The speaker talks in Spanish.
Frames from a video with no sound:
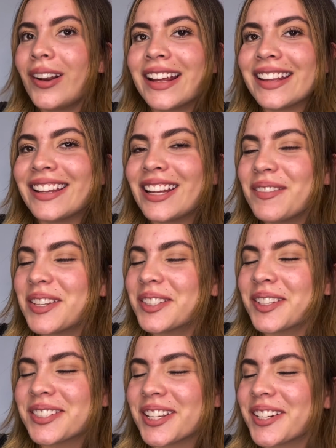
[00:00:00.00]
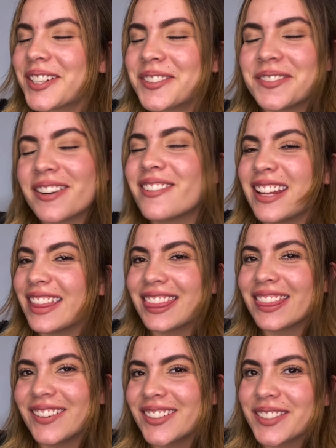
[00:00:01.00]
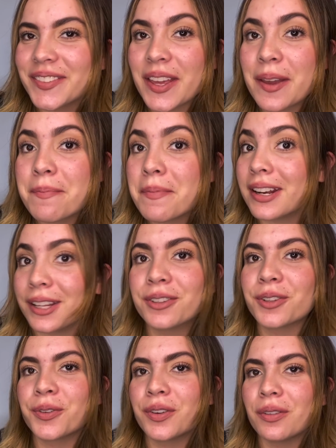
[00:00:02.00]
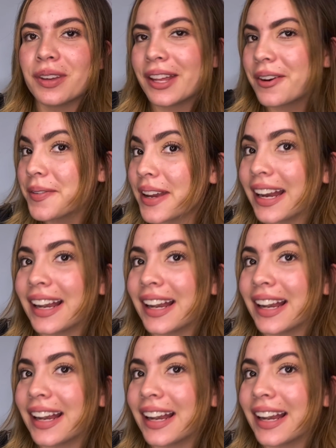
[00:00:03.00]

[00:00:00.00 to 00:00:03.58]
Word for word: ¿qué tal mis tóxicos favoritos? Bienvenidos a un nuevo video en